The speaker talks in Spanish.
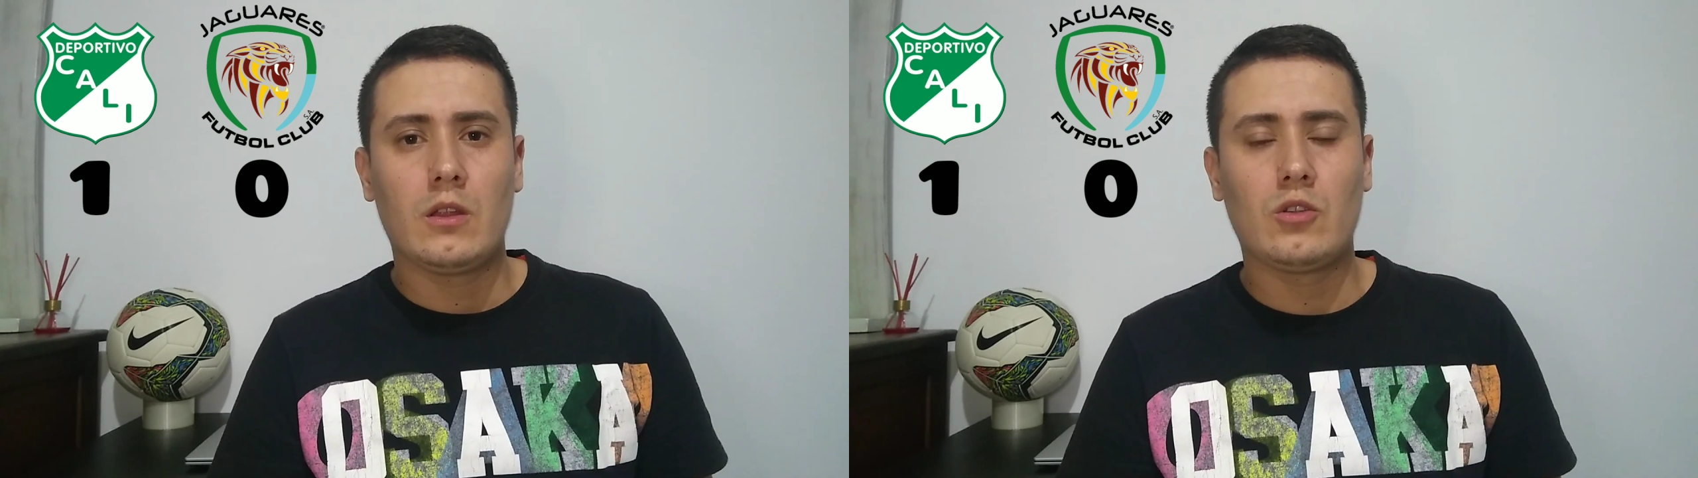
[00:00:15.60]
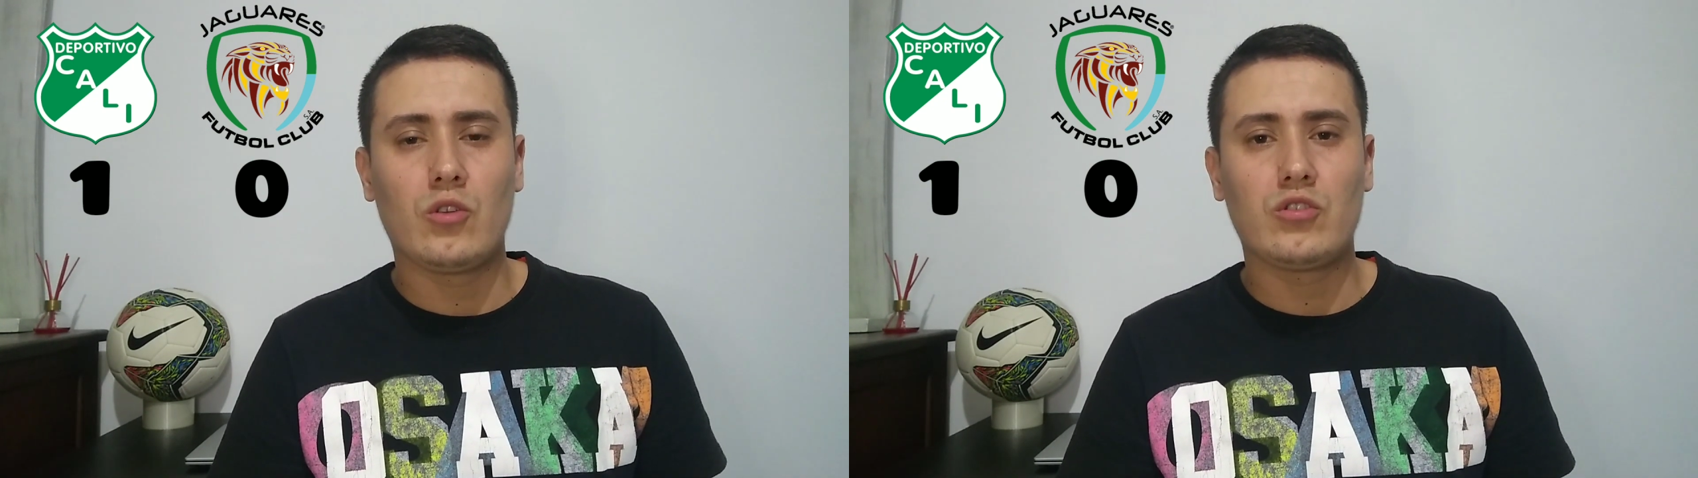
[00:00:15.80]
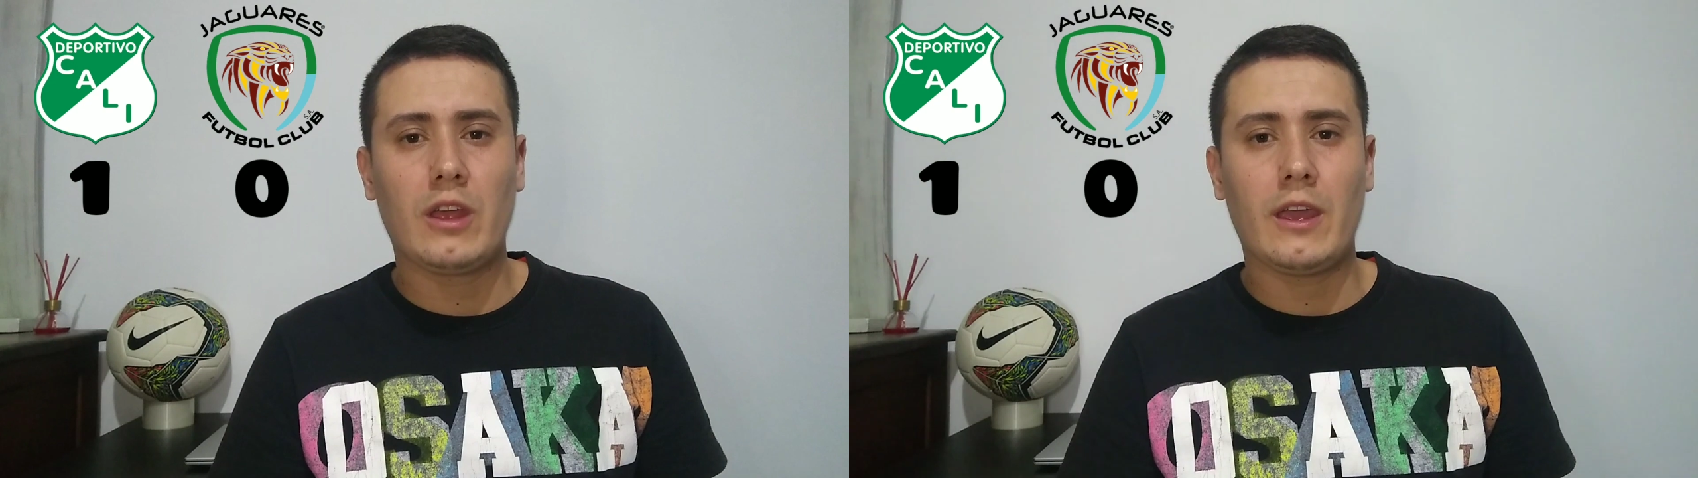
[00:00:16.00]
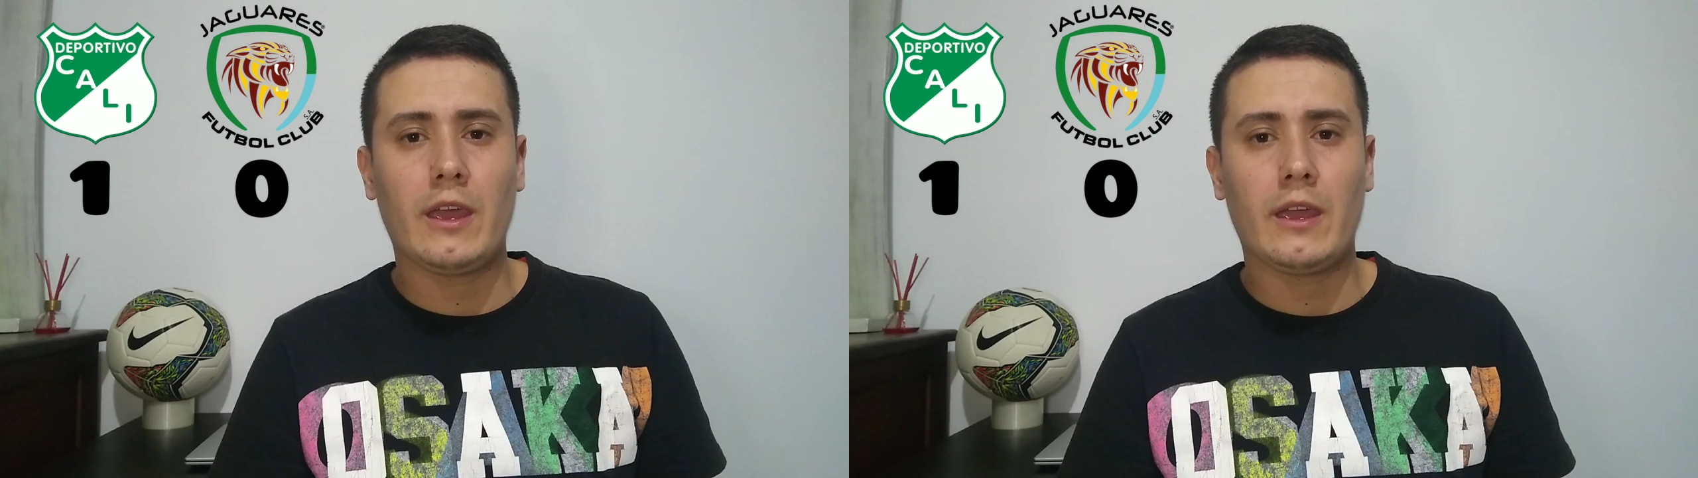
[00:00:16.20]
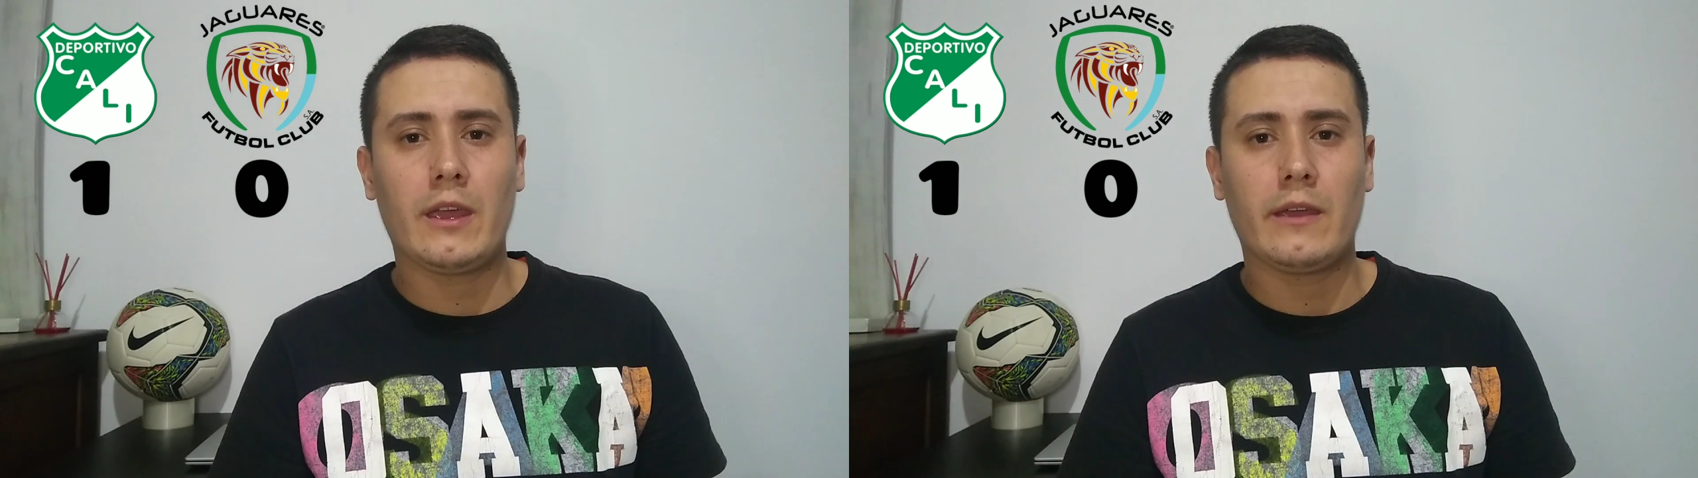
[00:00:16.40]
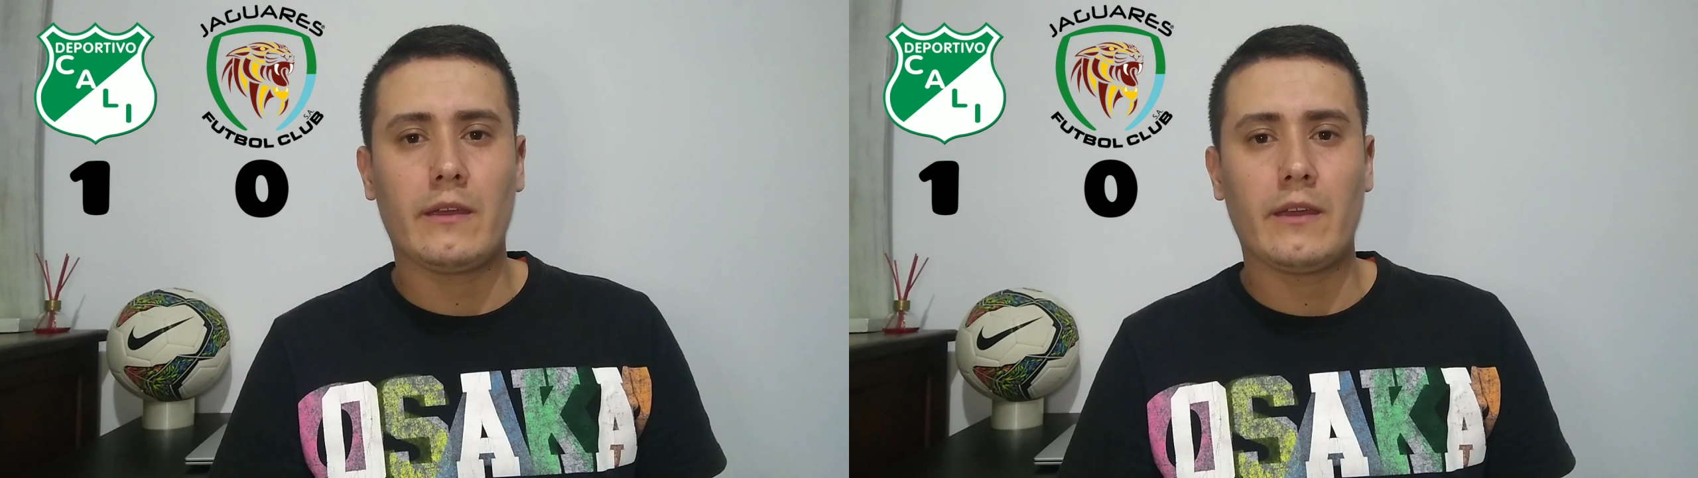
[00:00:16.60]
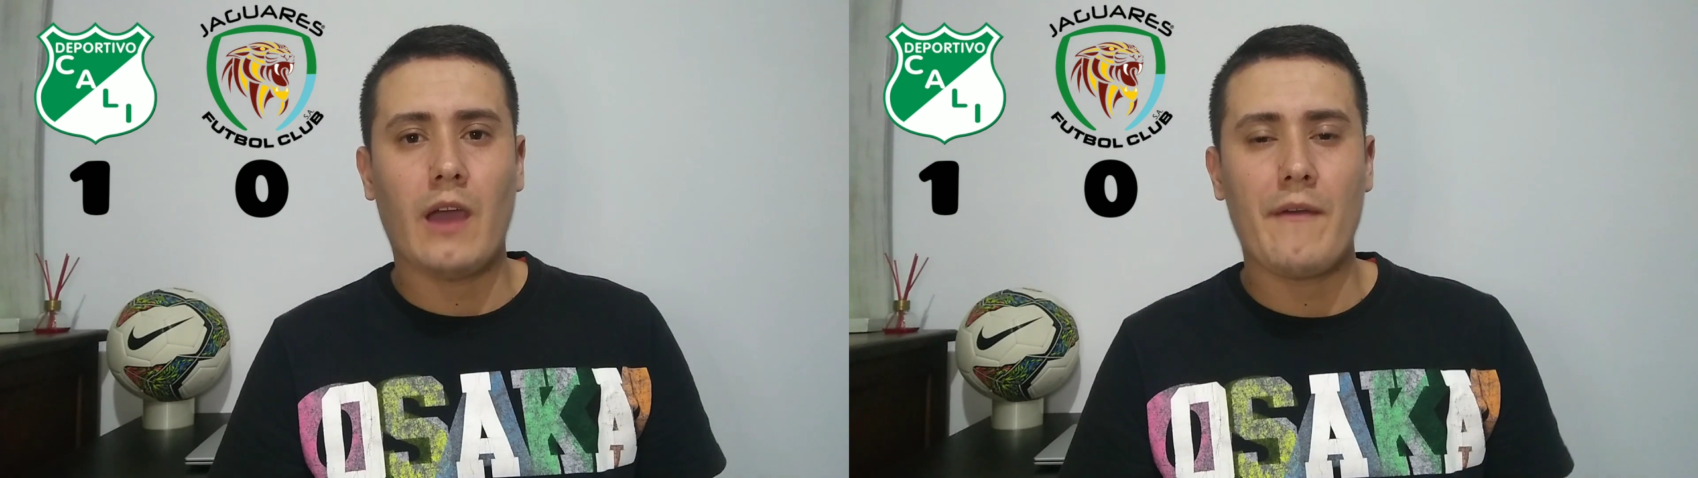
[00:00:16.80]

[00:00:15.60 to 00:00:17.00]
donde eh,